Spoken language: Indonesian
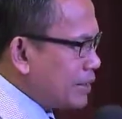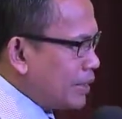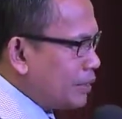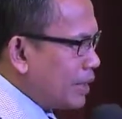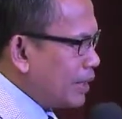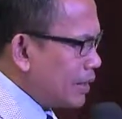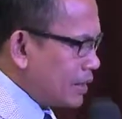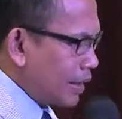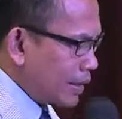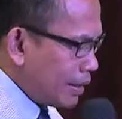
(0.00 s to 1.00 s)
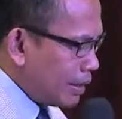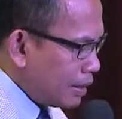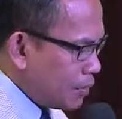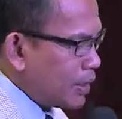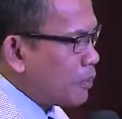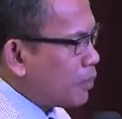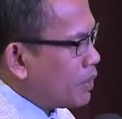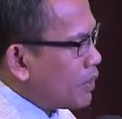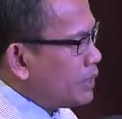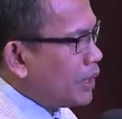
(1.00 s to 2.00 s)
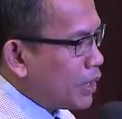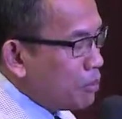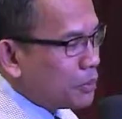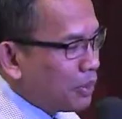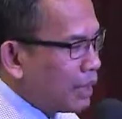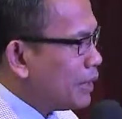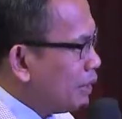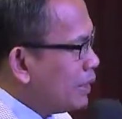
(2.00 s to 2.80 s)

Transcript: satunya ada di lagi ada di Minneapolis dan kebetulan